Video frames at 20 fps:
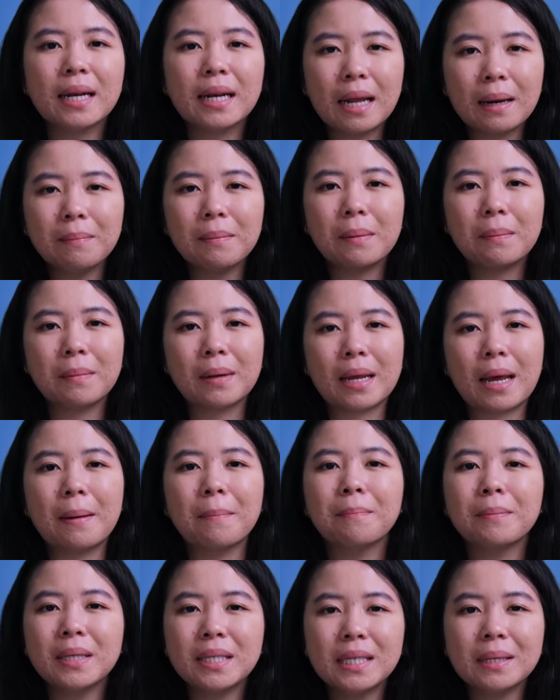dan
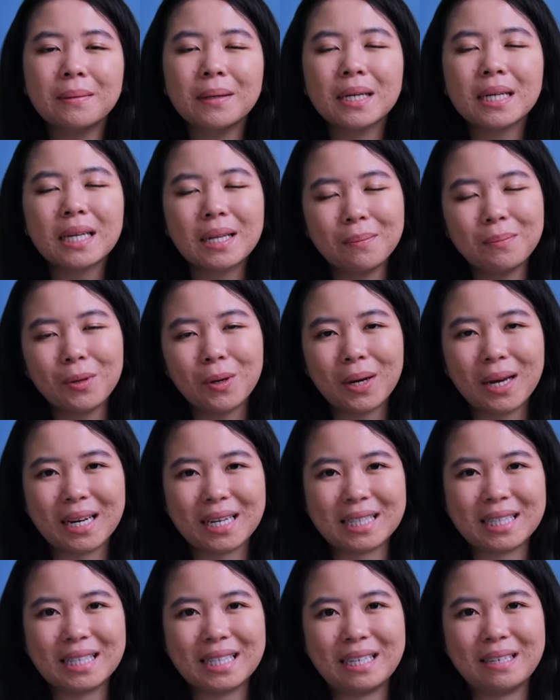pemberian pinjaman
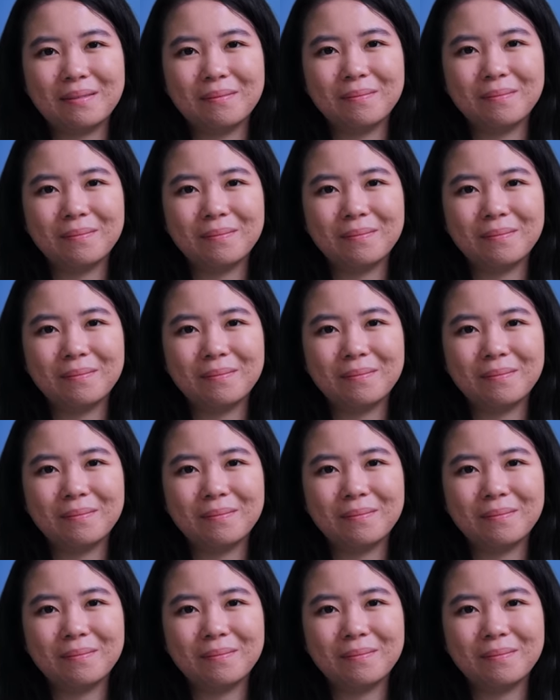cryptocurrency.